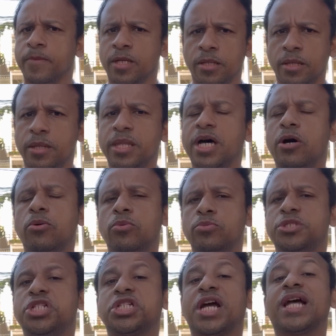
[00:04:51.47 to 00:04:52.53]
não
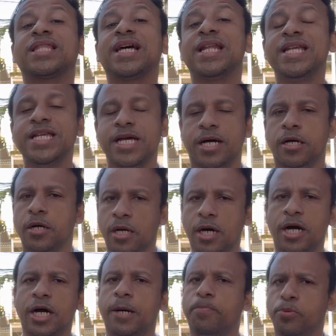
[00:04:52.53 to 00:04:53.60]
descartaria
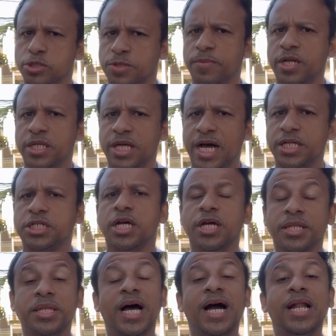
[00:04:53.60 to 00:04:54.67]
a possibilidade
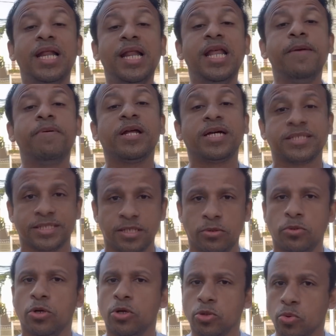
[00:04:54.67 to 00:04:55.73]
da liberação
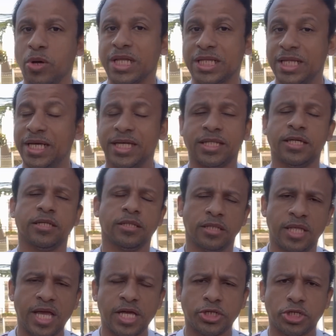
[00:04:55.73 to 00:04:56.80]
do atleta,
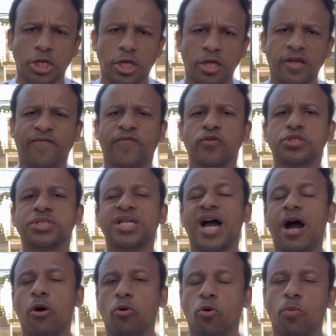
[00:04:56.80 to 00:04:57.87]
desde que fosse
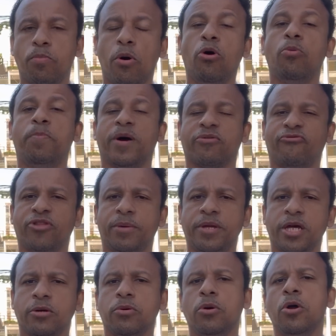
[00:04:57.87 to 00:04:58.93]
algo bom para o
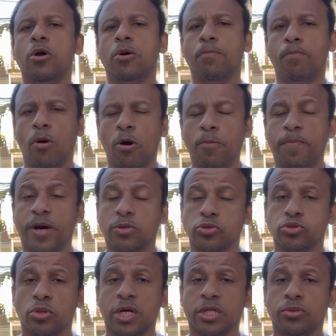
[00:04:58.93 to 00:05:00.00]
Flamengo, bom para o
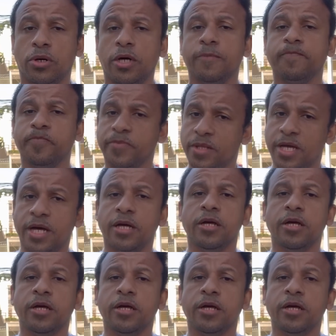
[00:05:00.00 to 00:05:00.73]
jogador né,